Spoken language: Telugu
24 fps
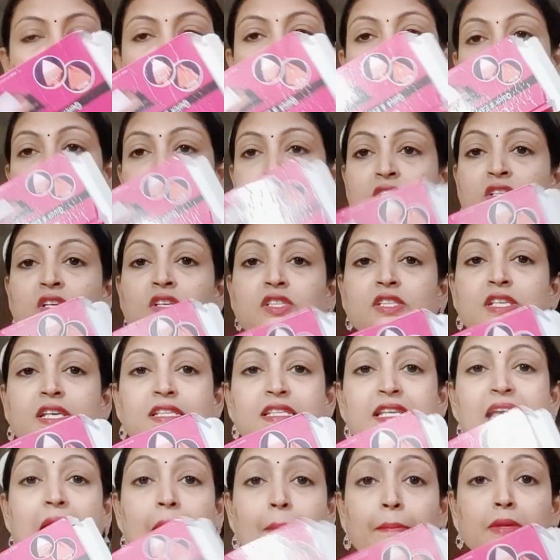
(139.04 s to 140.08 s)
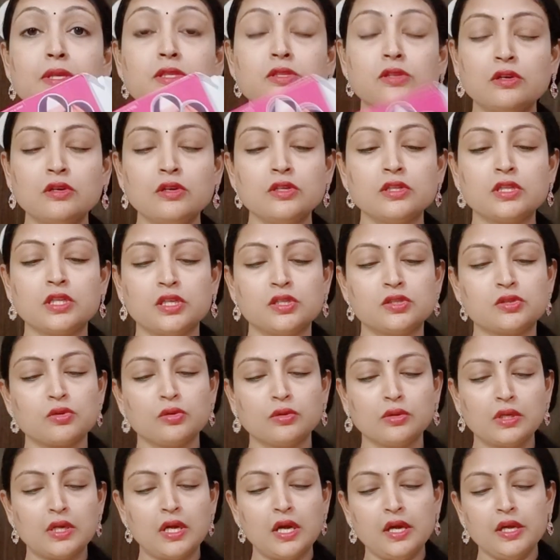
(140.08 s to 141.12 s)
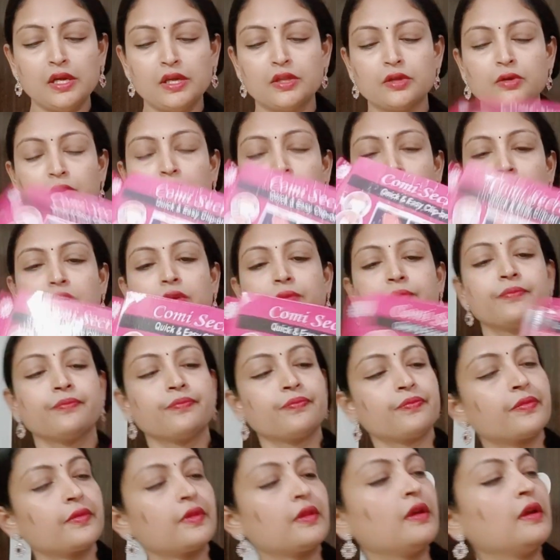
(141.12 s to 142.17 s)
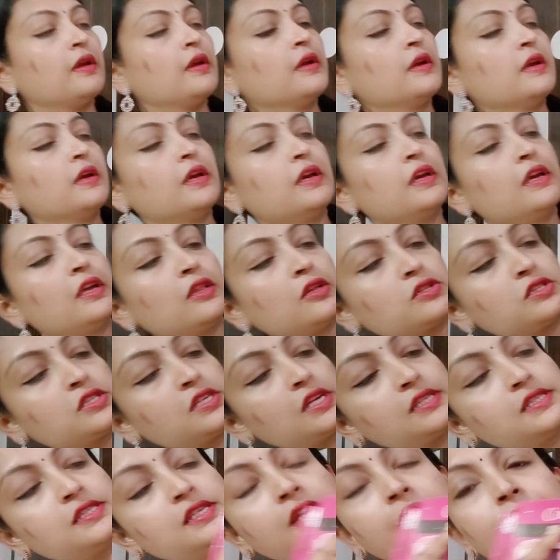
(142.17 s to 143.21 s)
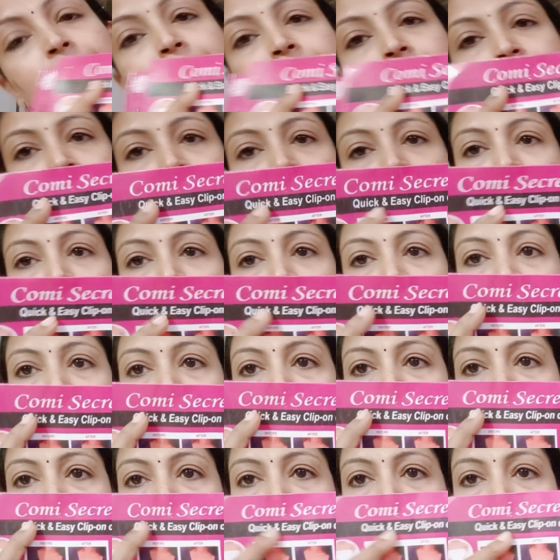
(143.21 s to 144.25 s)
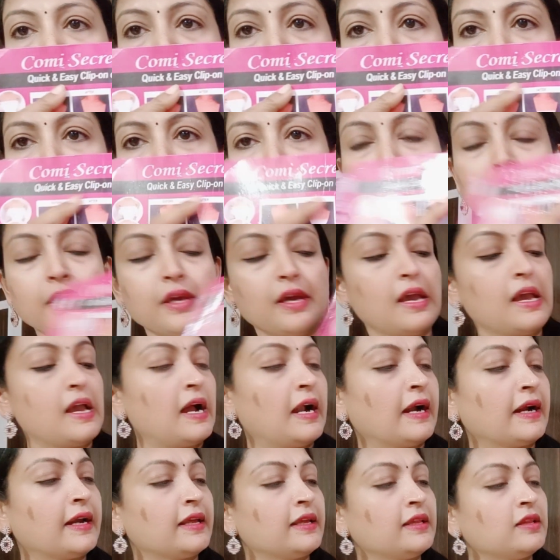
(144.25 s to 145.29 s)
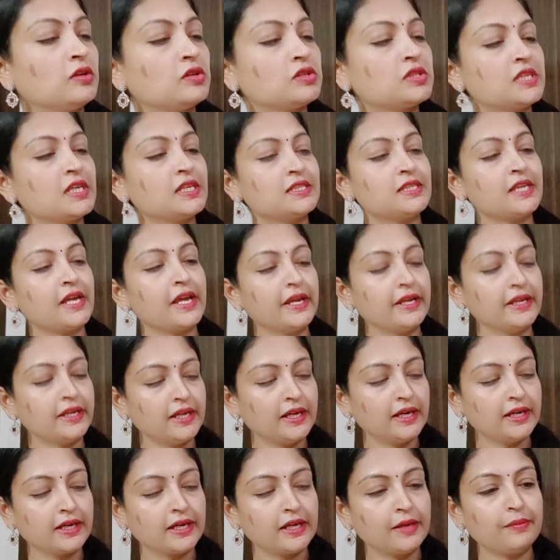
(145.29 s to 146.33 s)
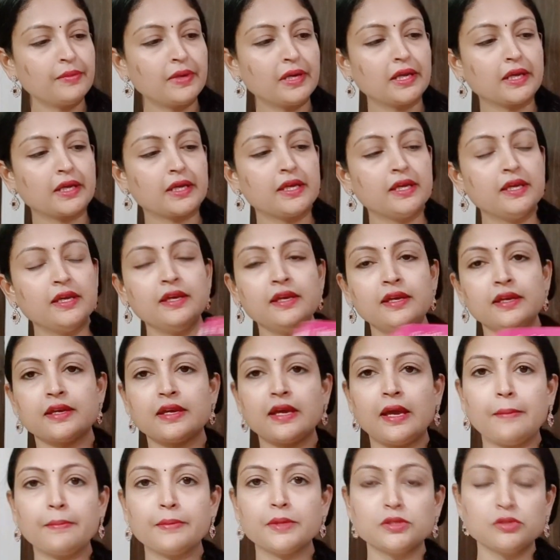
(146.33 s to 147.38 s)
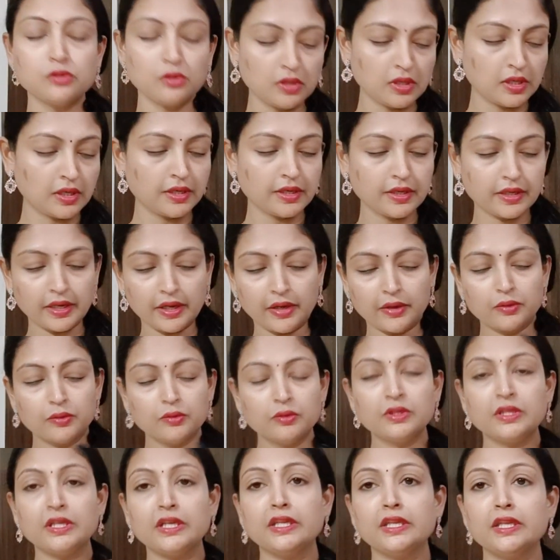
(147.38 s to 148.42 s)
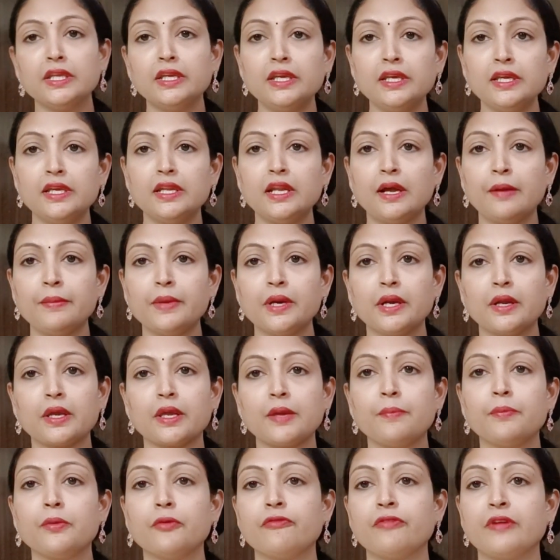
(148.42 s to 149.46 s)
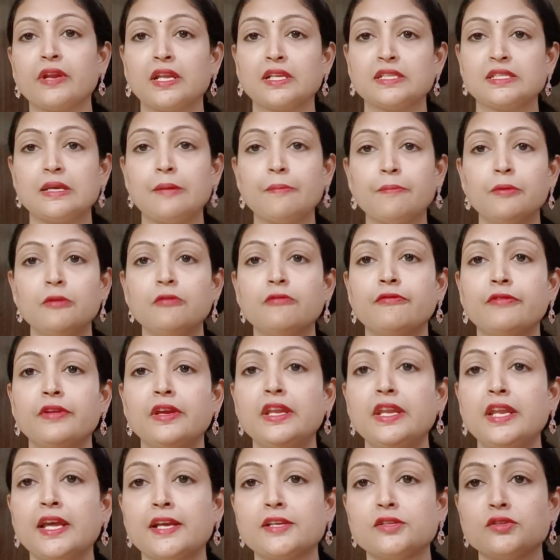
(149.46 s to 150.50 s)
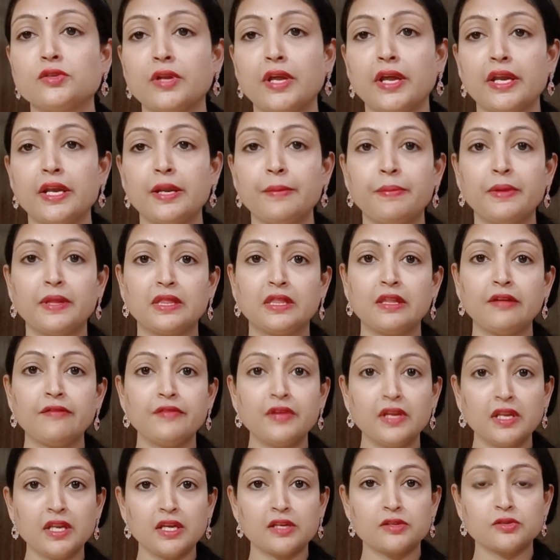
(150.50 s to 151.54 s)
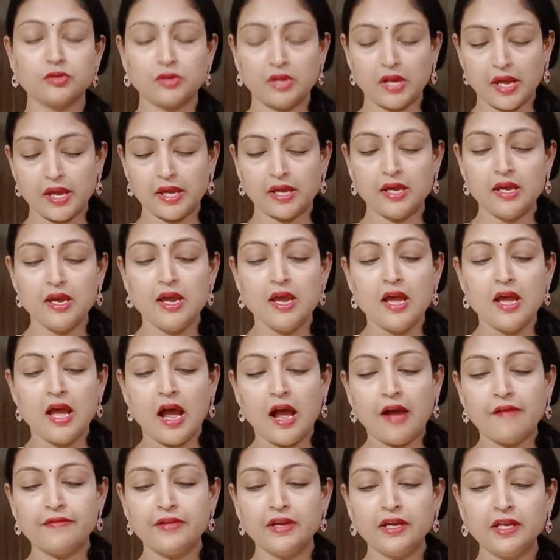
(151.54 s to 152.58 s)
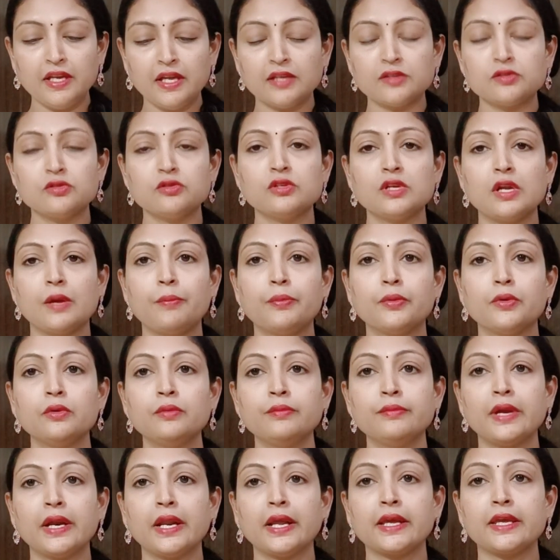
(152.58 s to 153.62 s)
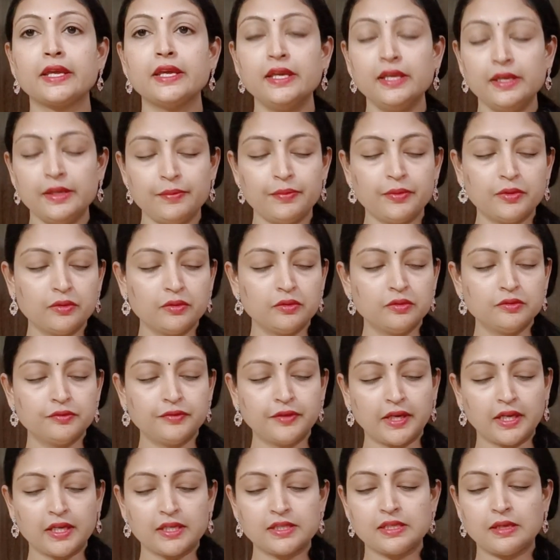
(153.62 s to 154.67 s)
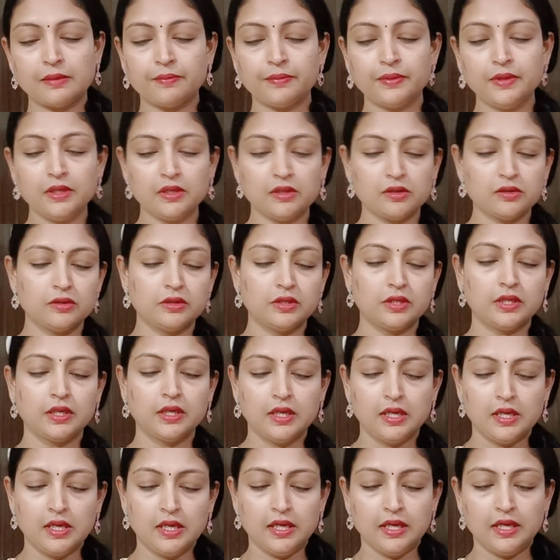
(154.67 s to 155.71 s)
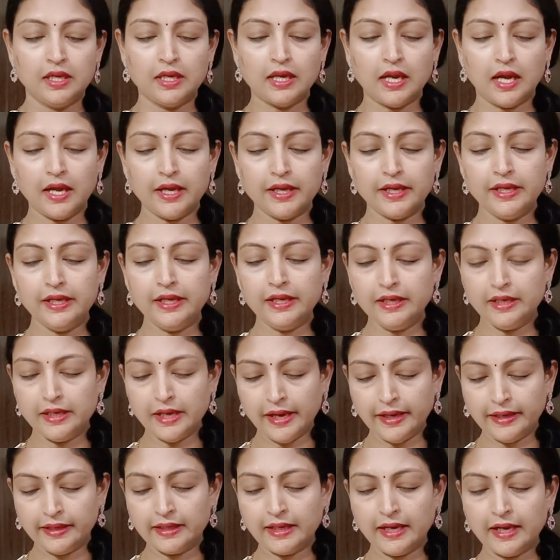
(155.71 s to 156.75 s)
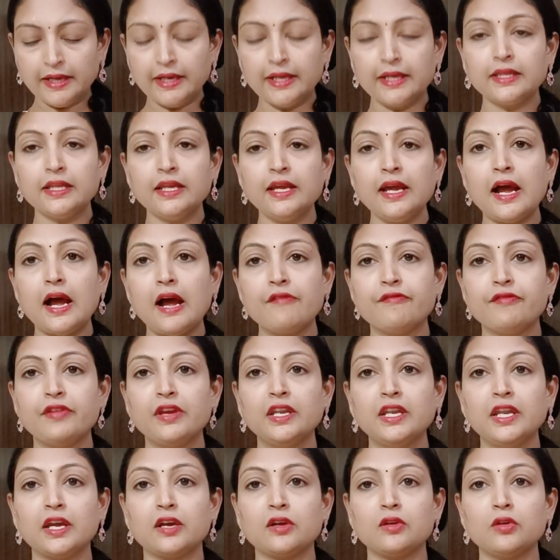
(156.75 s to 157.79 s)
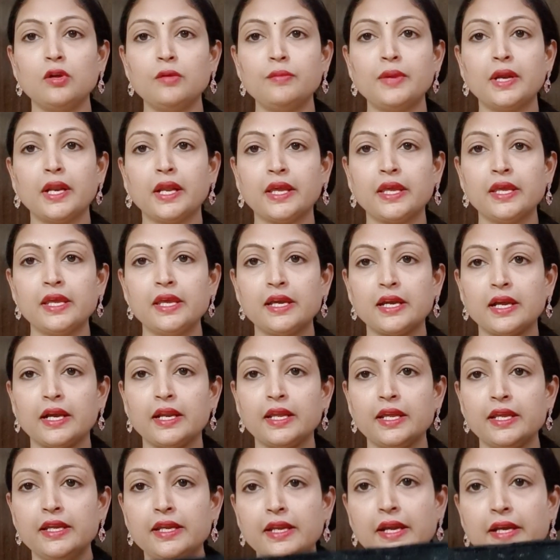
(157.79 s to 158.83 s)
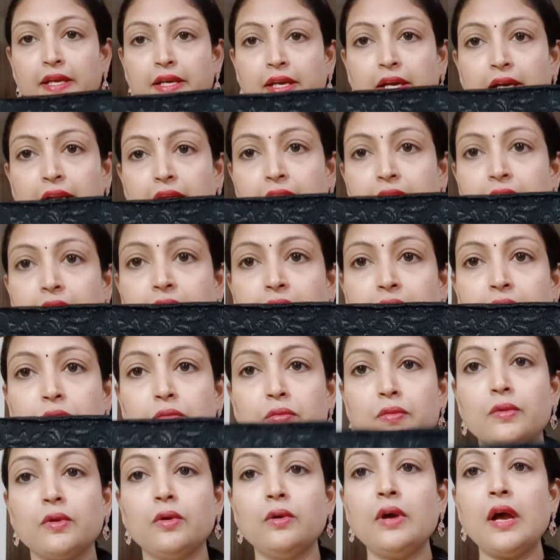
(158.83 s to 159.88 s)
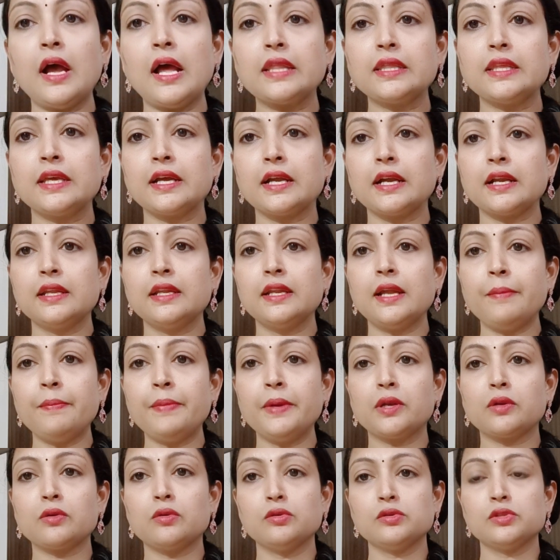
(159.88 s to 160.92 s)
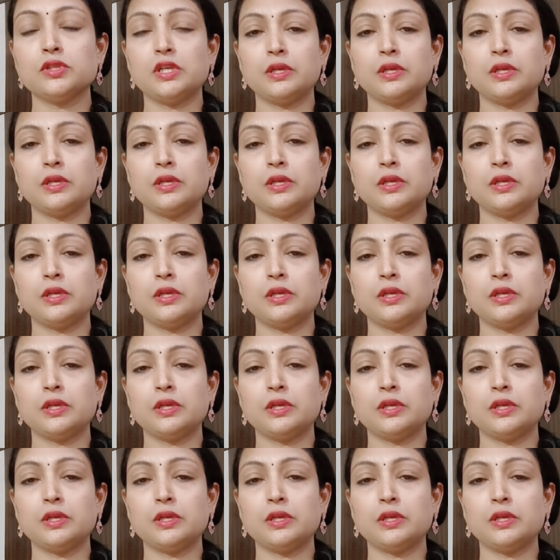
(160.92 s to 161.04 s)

నెక్స్ట్ వచ్చేసి అమెజాన్లో తీసుకున్న ఇదిగోండి ఇది వచ్చేసి కామీ అంటే ఇది వచ్చేసి ఏంటి అంటే మనకి కెమిసోల్ అంటారు దీన్ని ఇలా మనకి ఇప్పుడు ఫర్ ఎగ్జాంపుల్ వీనెక్స్ ఉన్నాయండి పెద్ద వీనెక్స్ ఉన్నాయి ఆ వీనెక్స్ ఉన్నప్పుడు మనకి ఇప్పుడు ఫర్ ఎగ్జాంపుల్ ఇదిగోండి ఇలా ఈ నెట్ అనేది ఆ వీనెక్లో మనకి ఇక్కడ ఈ నెట్టెడ్ ఏదైతే ఉందో అది ఇక్కడ ఇలా పెట్టుకోవచ్చు